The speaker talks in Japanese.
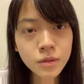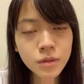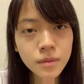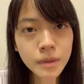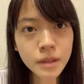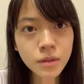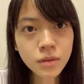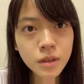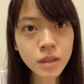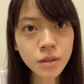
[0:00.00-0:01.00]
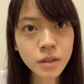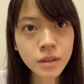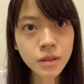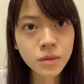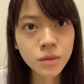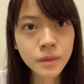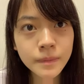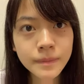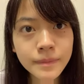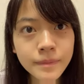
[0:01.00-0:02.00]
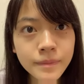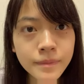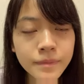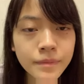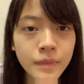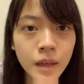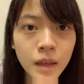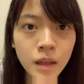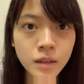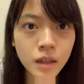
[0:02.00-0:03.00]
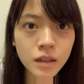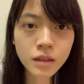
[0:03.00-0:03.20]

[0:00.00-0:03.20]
グルーミーってどんな作品なのな